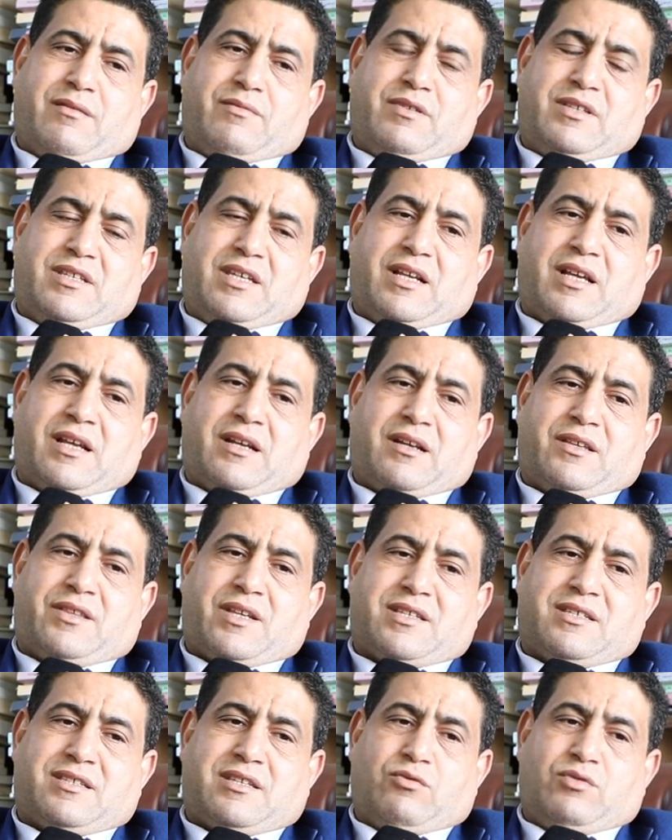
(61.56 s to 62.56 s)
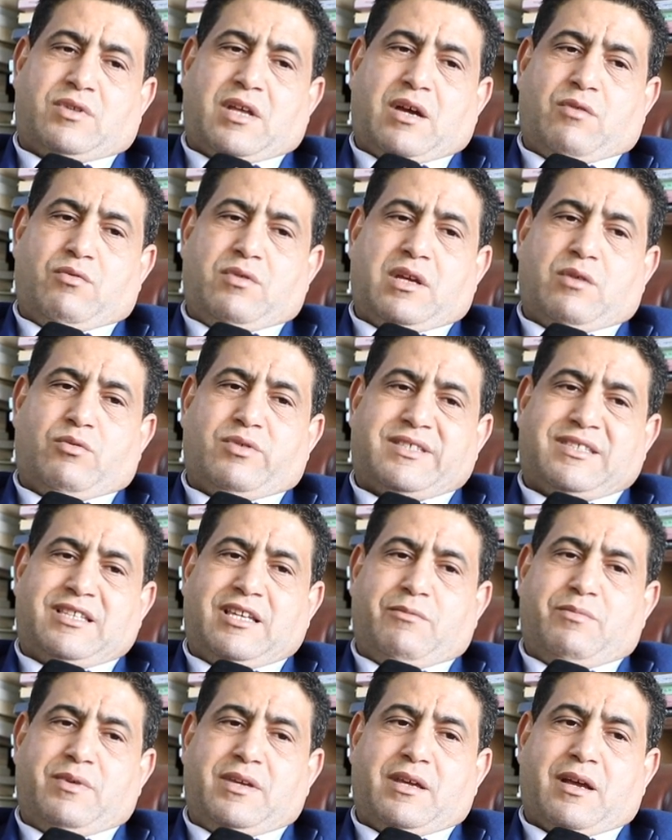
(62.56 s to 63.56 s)
بتلك النظره السوداويه
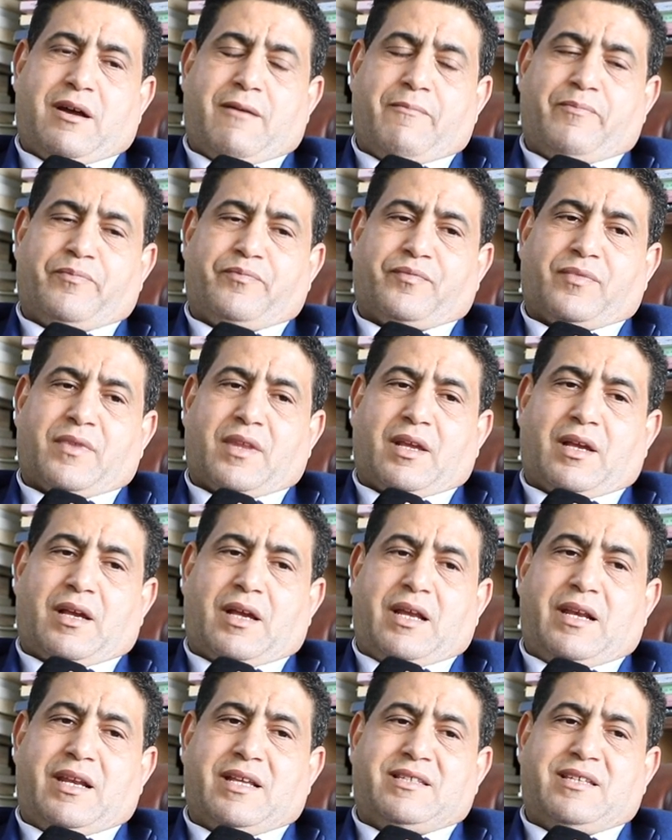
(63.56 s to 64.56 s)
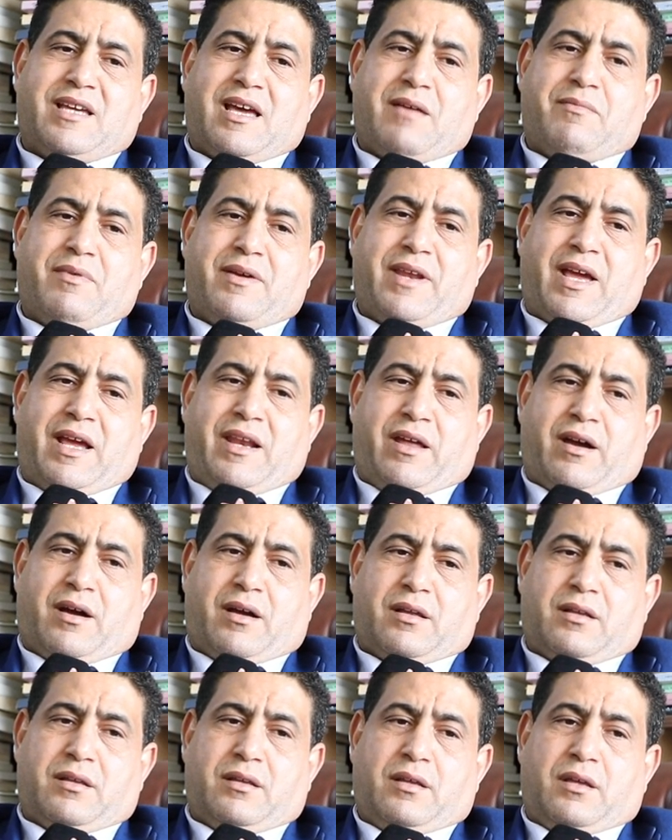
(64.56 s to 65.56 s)
والسلبيه التي ابان
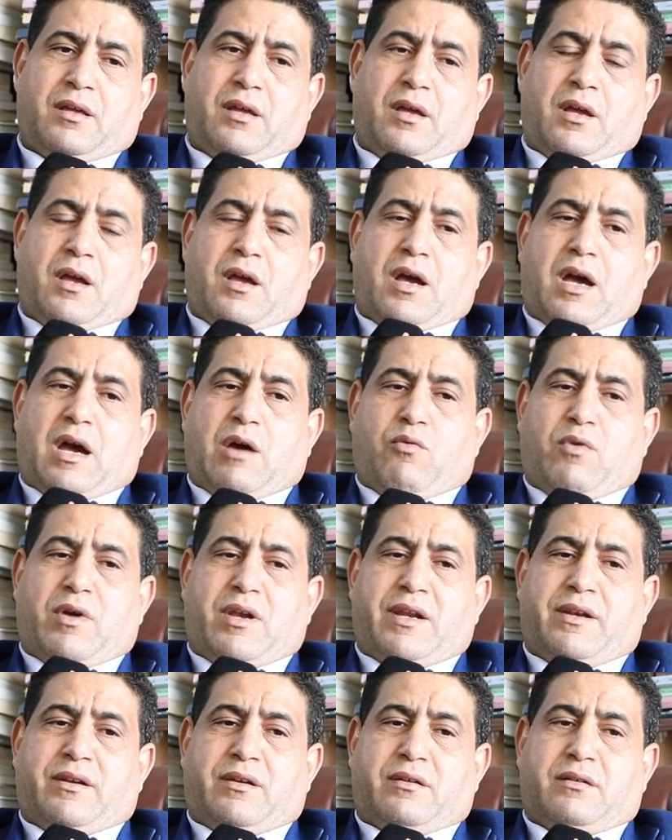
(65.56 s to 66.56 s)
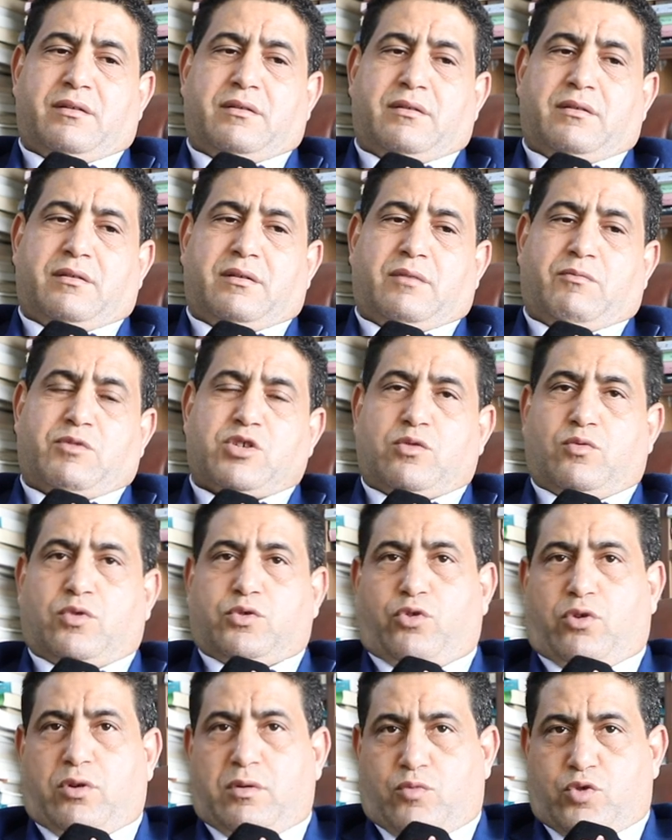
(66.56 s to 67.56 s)
عنها اولا باش
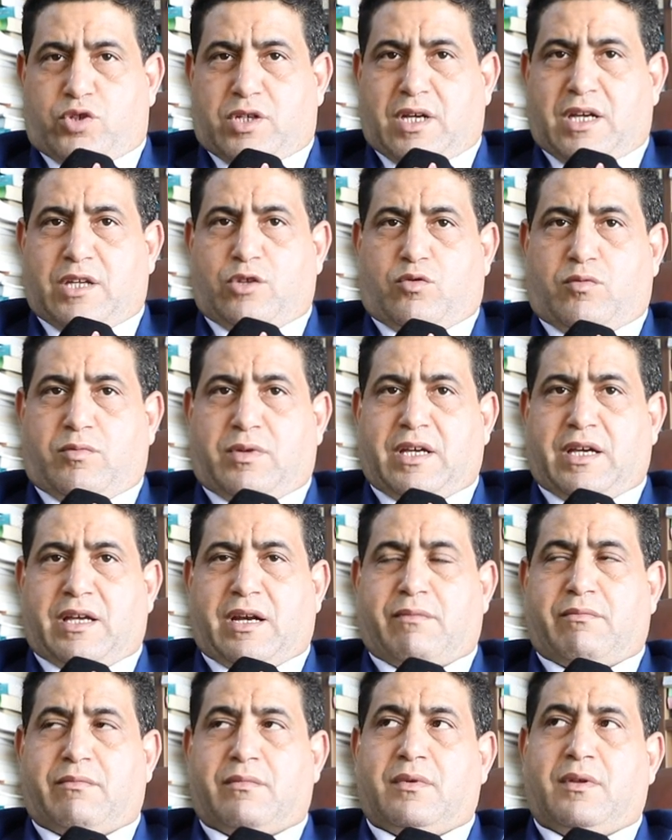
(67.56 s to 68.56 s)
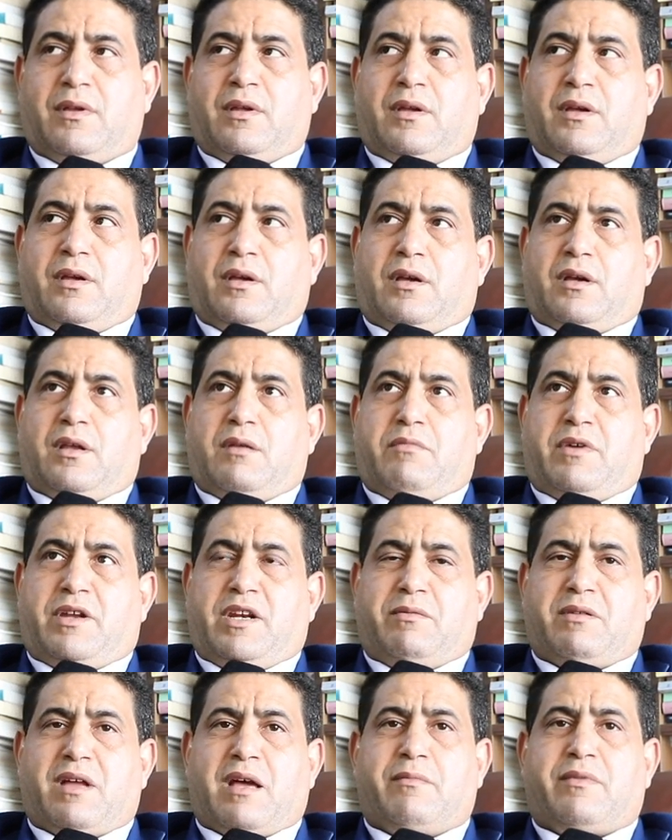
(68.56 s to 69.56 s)
نوضحوا لمشاهدكم الكرام
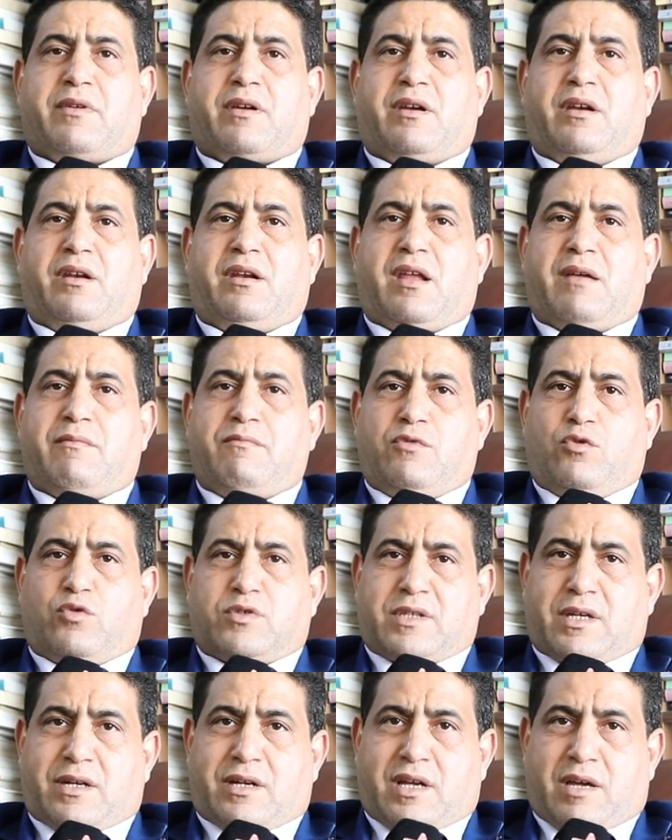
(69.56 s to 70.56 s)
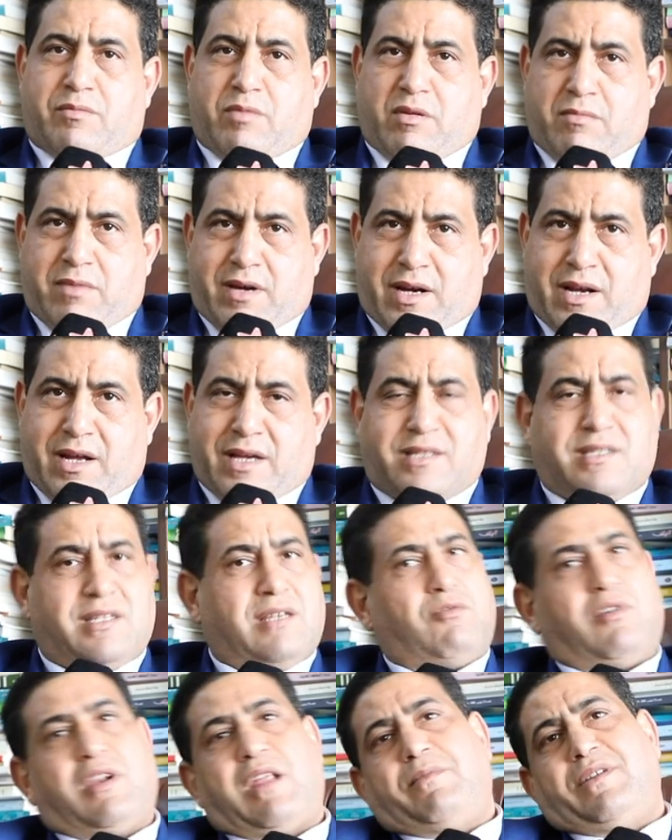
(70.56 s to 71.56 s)
المعني بالامر لم يصرح
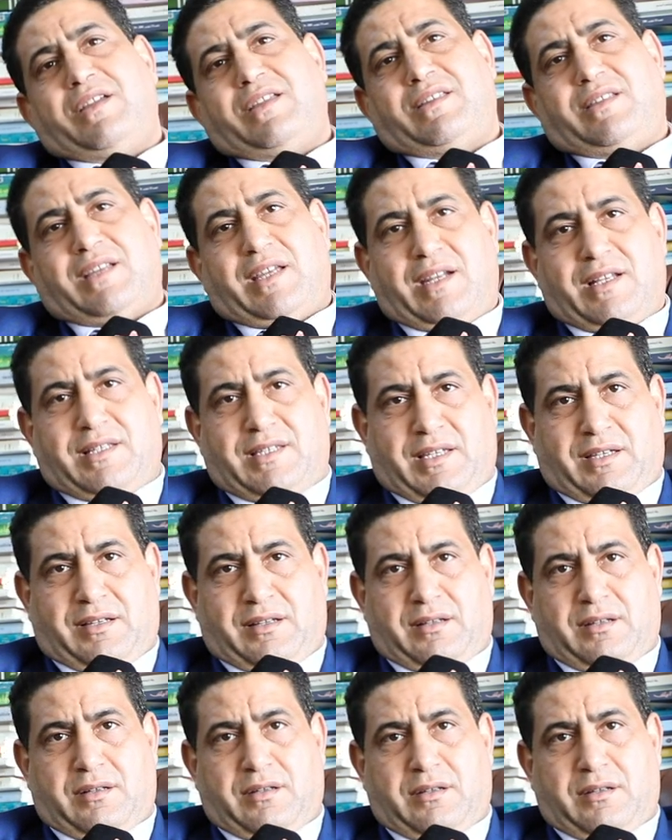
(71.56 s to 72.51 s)
ببراءته ولا بادانته